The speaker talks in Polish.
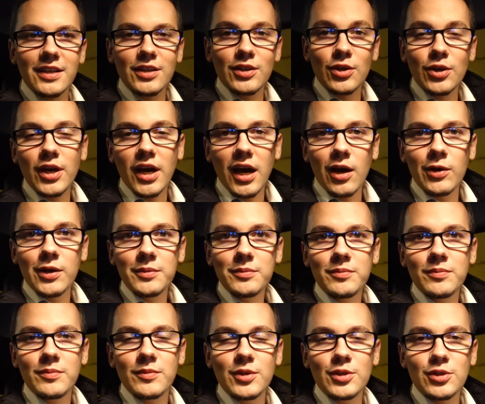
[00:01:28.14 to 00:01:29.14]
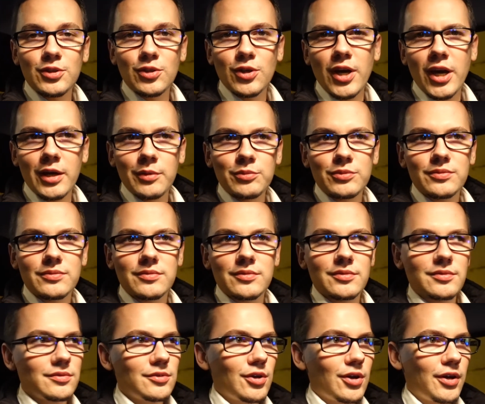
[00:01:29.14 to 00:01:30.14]
Dojechałem i to dojechałem
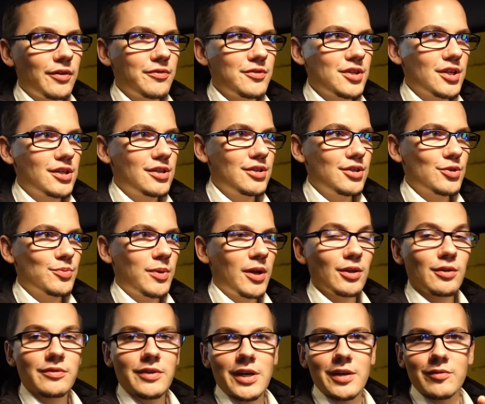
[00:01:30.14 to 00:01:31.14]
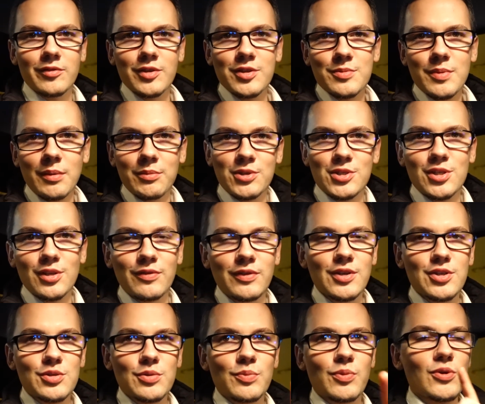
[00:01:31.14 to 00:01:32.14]
trochę wcześniej niż planowałem, więc mam jeszcze
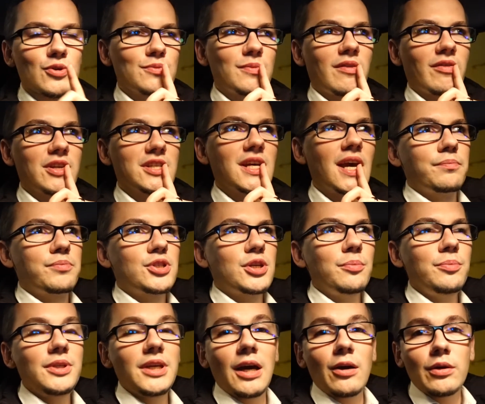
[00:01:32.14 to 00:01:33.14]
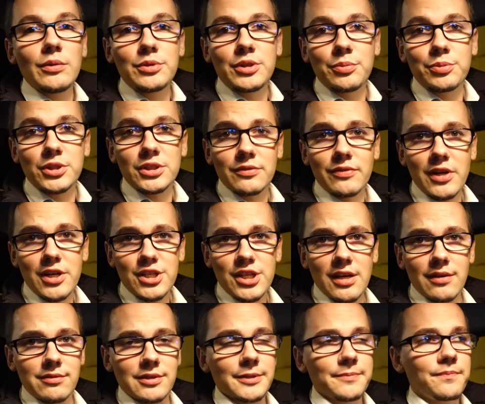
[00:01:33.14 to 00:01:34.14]
chwilę, żeby porozmawiać. Przebijałem się przez
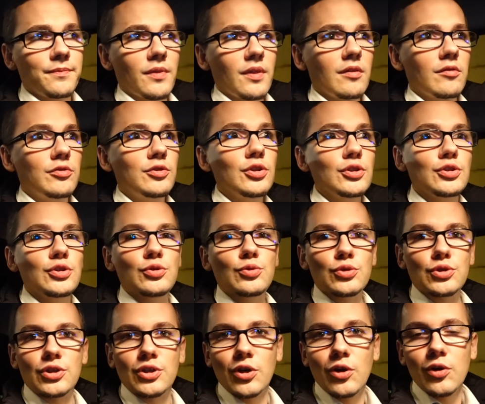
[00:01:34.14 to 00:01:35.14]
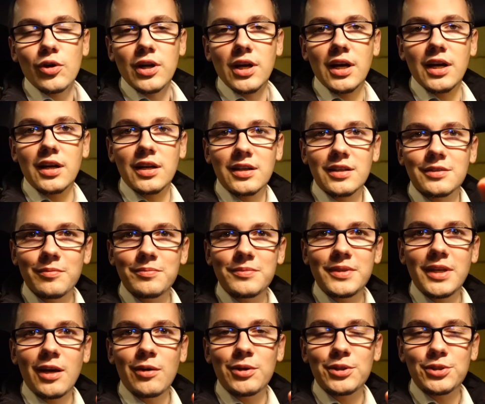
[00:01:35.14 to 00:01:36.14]
Warszawę. W dosyć dużych korkach
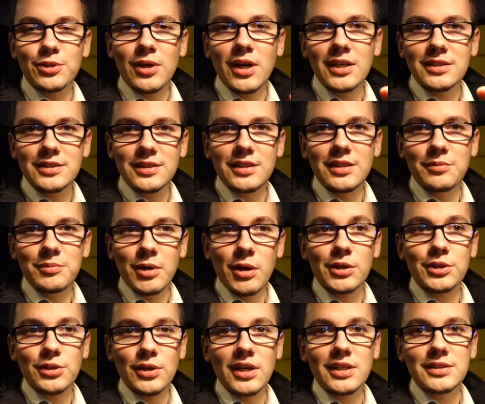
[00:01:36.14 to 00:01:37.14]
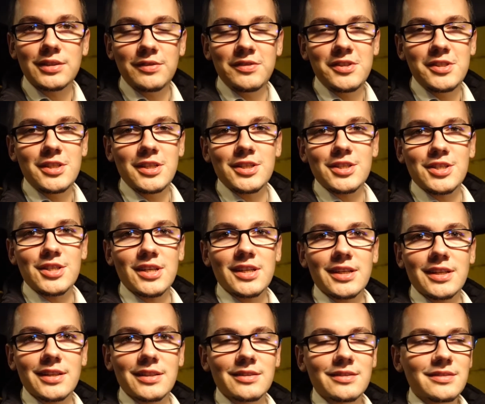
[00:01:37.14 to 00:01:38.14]
miałeś okazję, miałaś okazję widzieć,
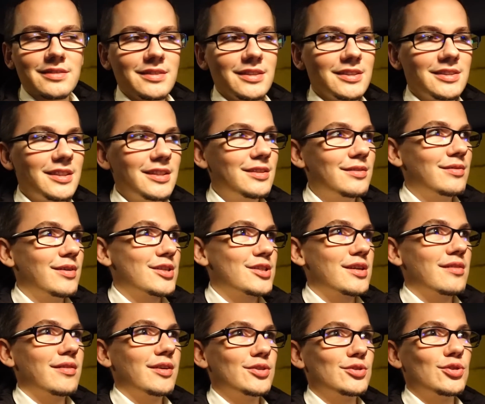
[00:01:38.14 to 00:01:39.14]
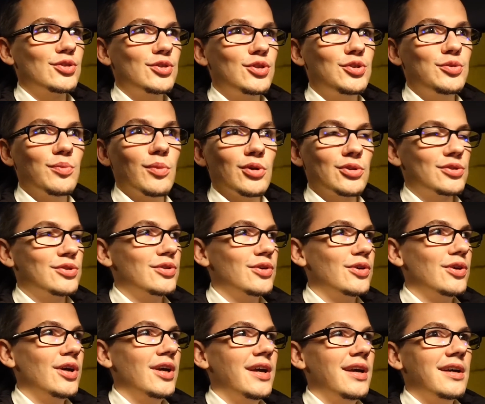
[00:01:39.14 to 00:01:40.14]
że niestety Warszawa jest dosyć mocno
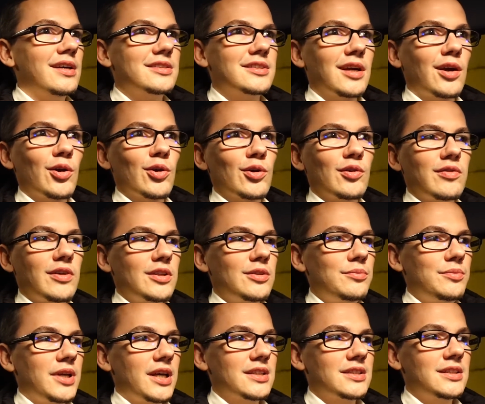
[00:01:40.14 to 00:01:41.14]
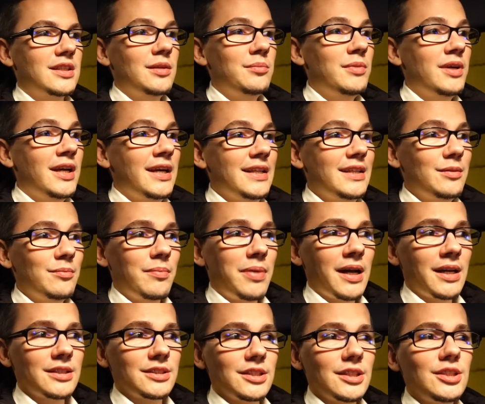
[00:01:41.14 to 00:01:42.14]
zakorkowanym miastem. Tym
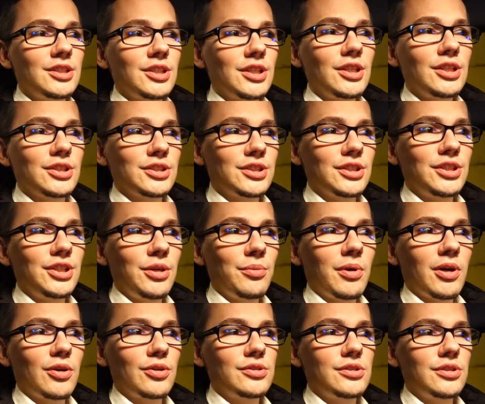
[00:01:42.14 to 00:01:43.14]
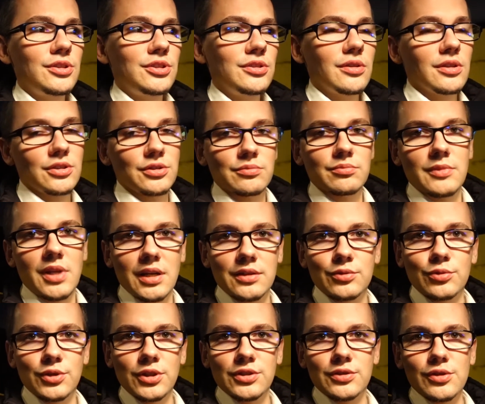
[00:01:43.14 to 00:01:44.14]
bardziej, że jeszcze nie ma godziny, znaczy teraz
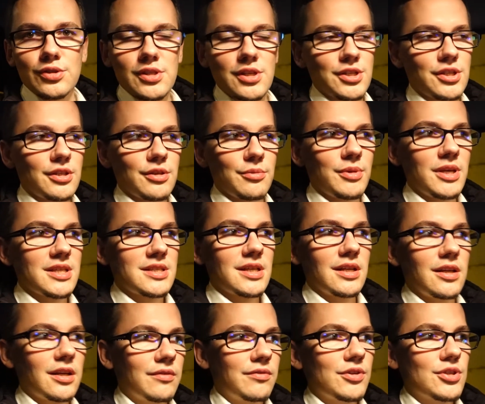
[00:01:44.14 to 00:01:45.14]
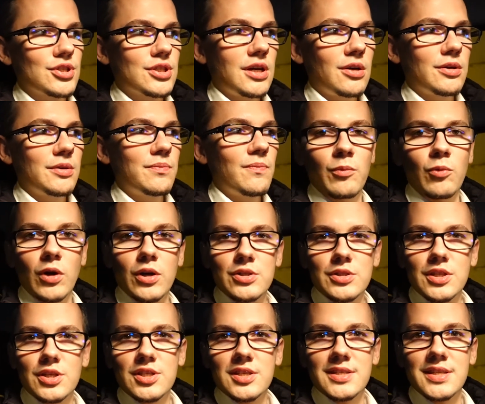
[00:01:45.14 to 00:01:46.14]
już jest godzina 17, ale jak wyjeżdżałem, była
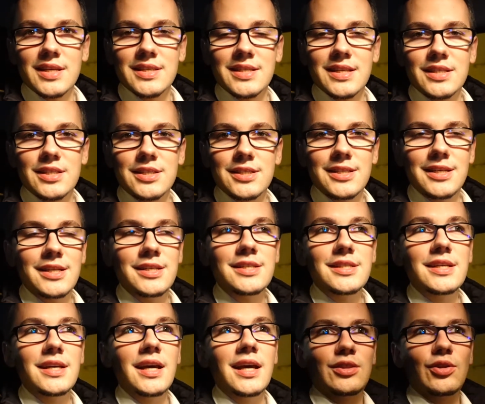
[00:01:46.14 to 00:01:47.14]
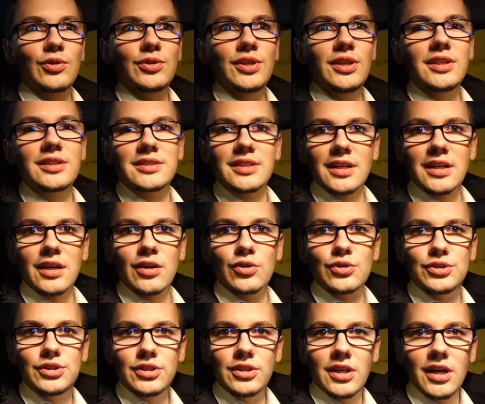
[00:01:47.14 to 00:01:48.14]
godzina 16.30. To nie jest taka
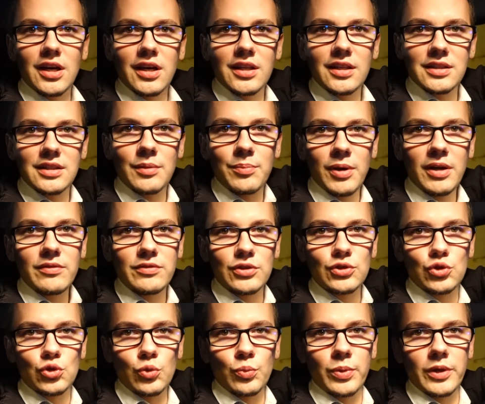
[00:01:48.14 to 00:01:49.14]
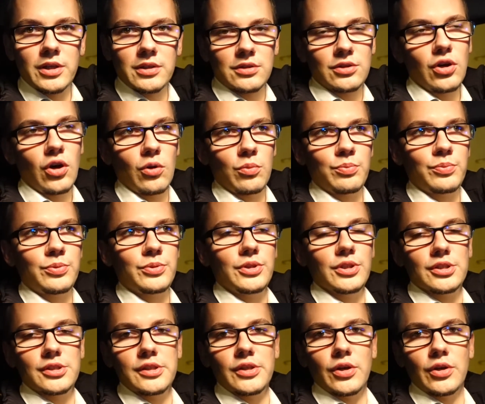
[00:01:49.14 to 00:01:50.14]
godzina naprawdę super top,
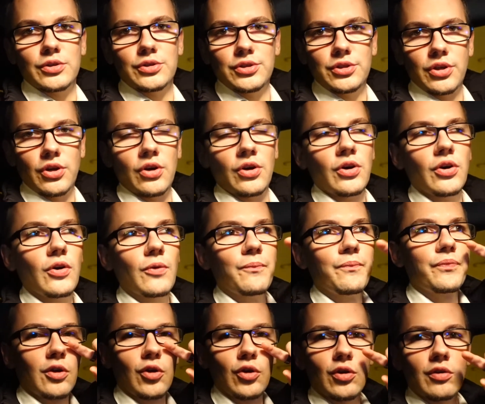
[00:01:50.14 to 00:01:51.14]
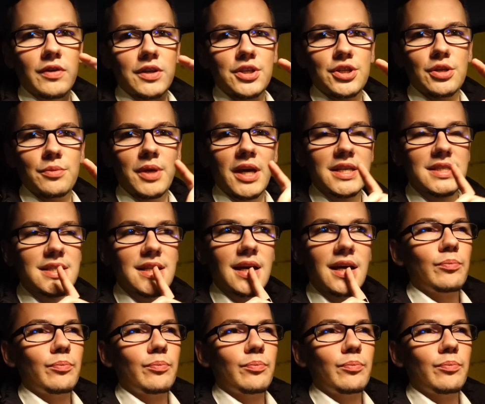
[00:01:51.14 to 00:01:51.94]
jeśli chodzi o korkowanie się miasta.